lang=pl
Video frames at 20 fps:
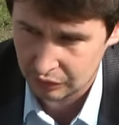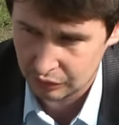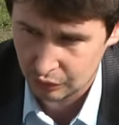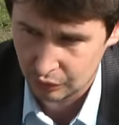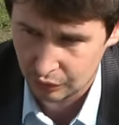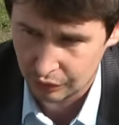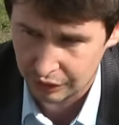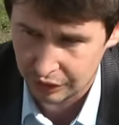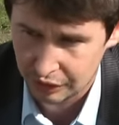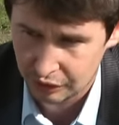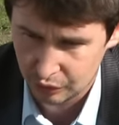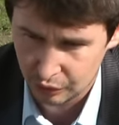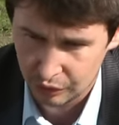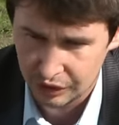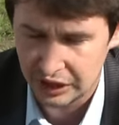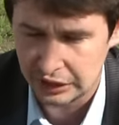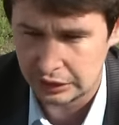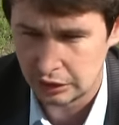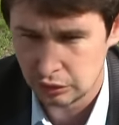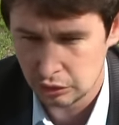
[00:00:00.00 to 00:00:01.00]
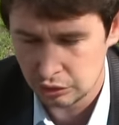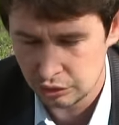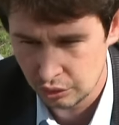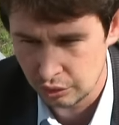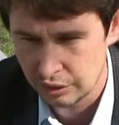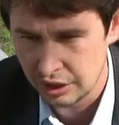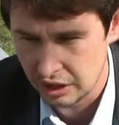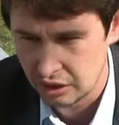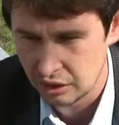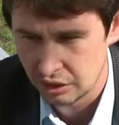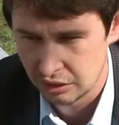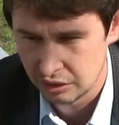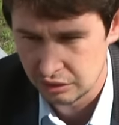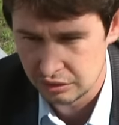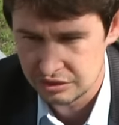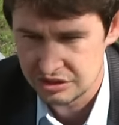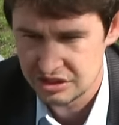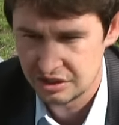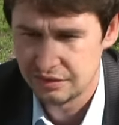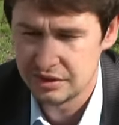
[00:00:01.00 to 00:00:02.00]
który, który jeden do drugiego
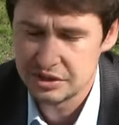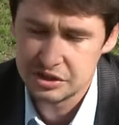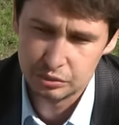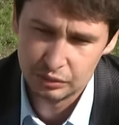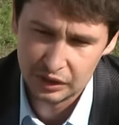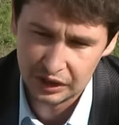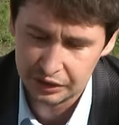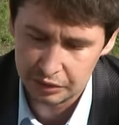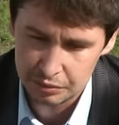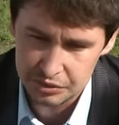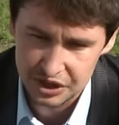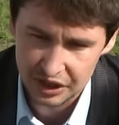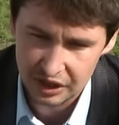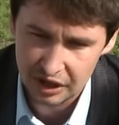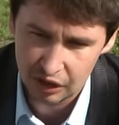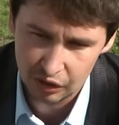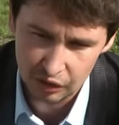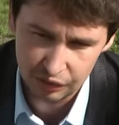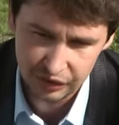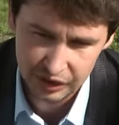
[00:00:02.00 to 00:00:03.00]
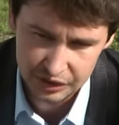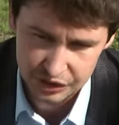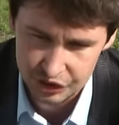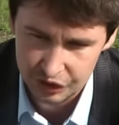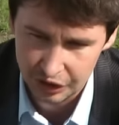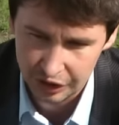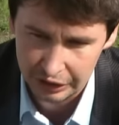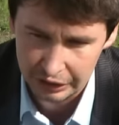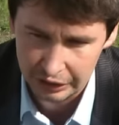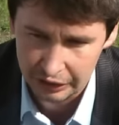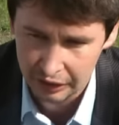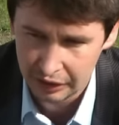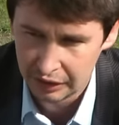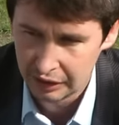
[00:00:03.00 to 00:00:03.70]
zaważył na tym, że Krakowia dzisiaj e,